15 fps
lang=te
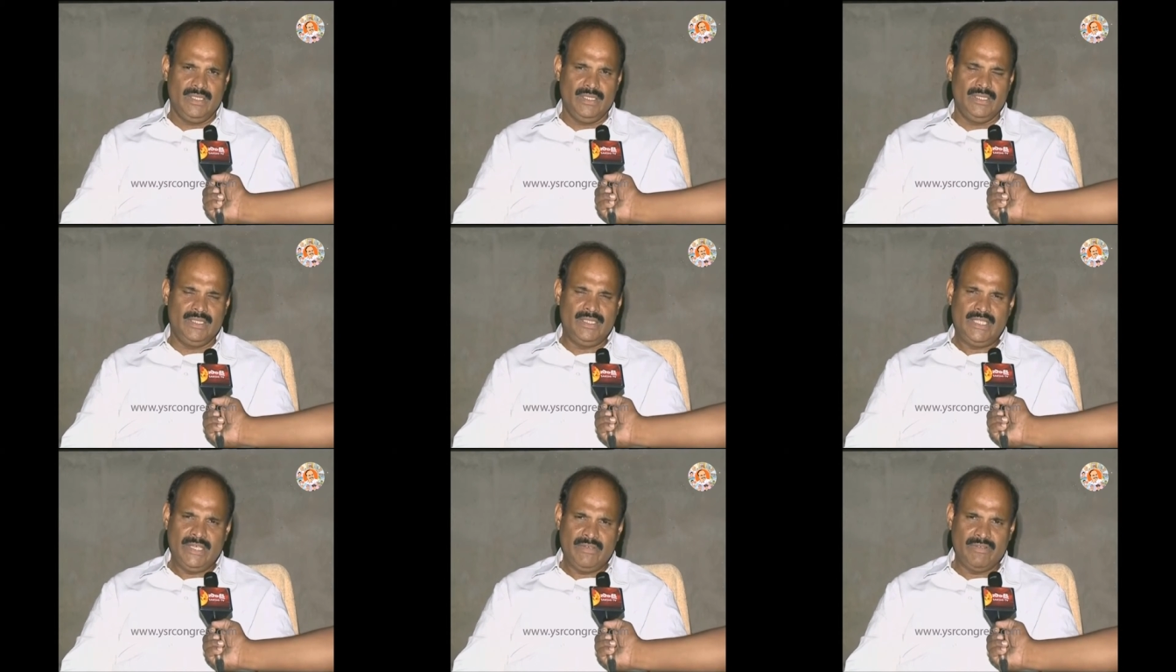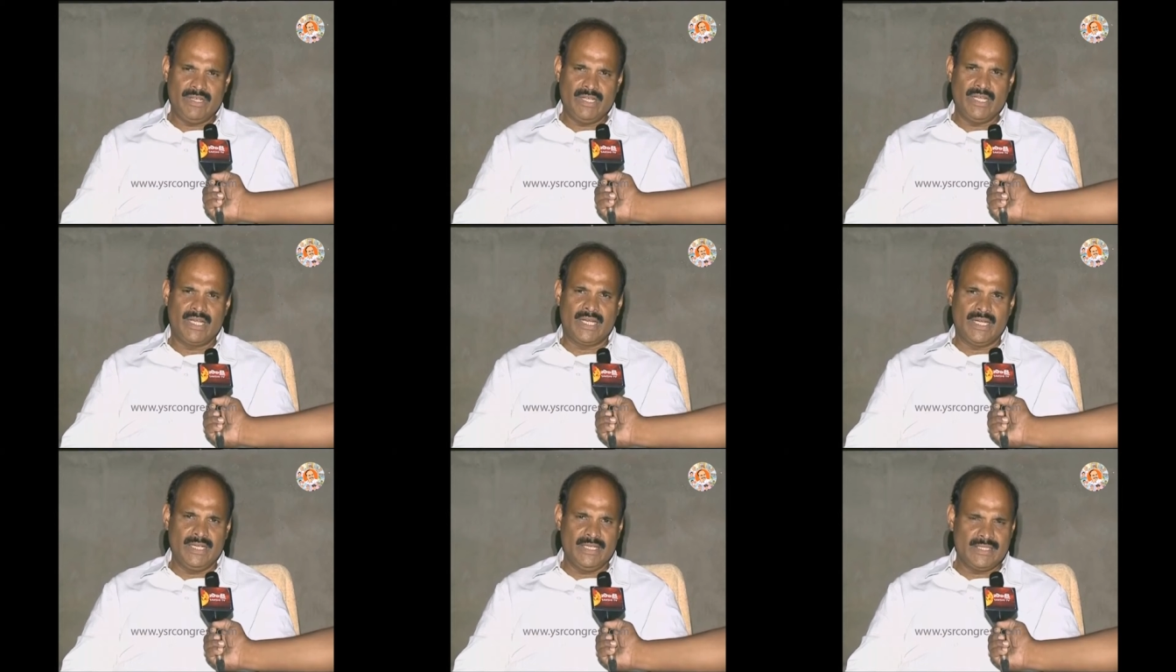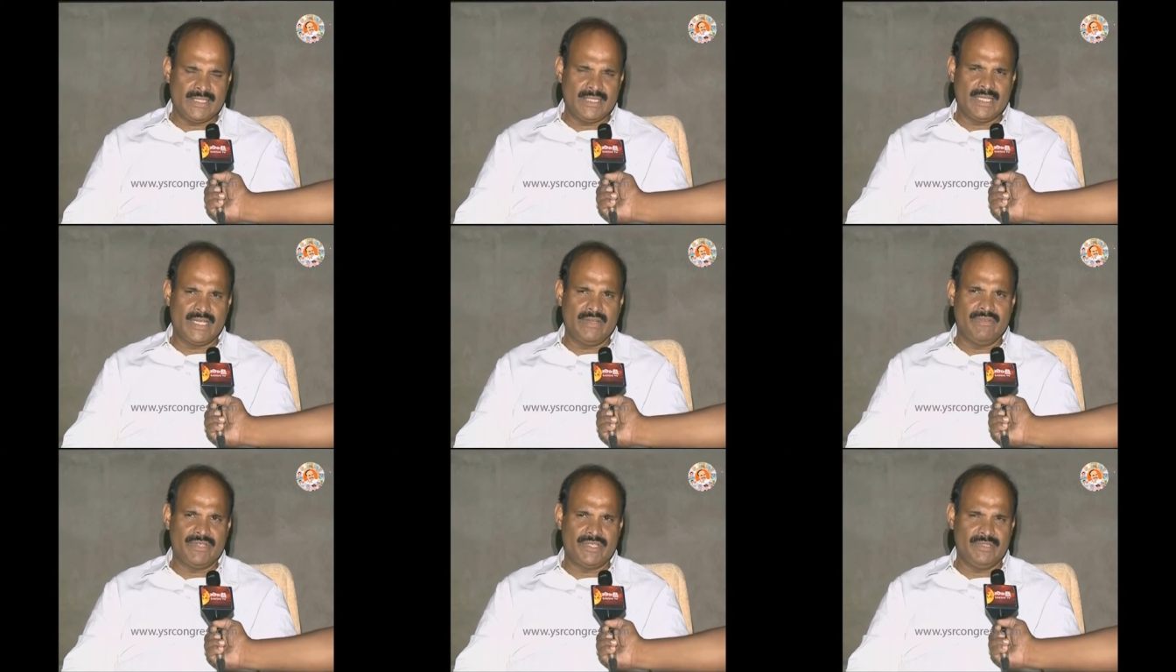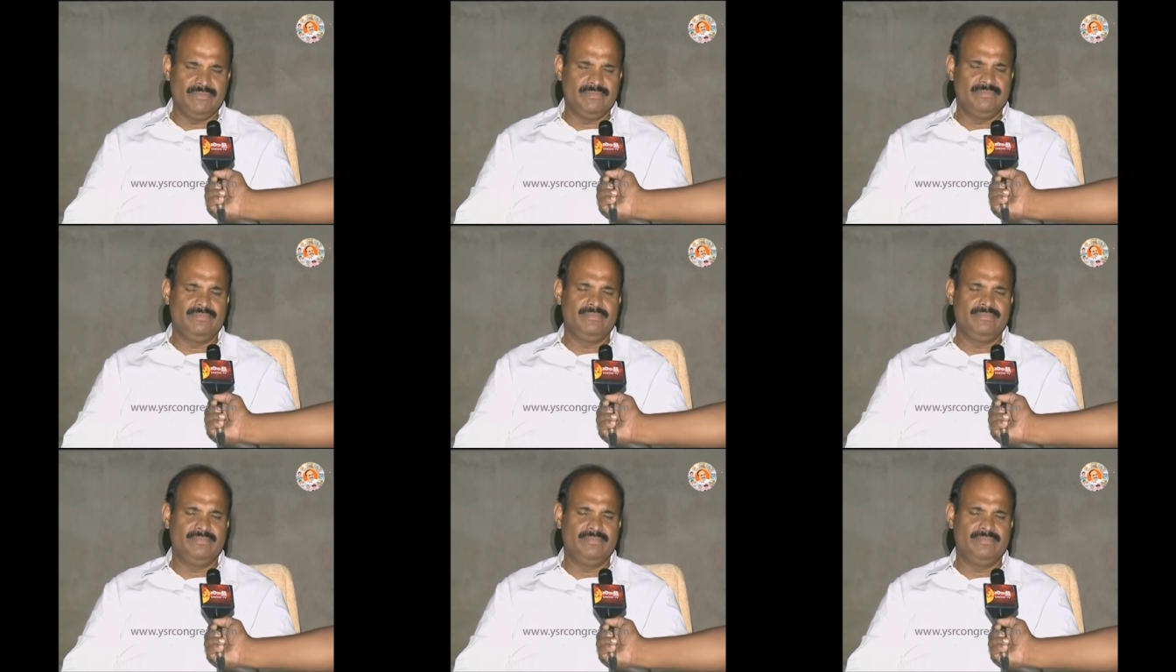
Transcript: ఇది తీవ్రంగా ఖండించదగ్గ విషయం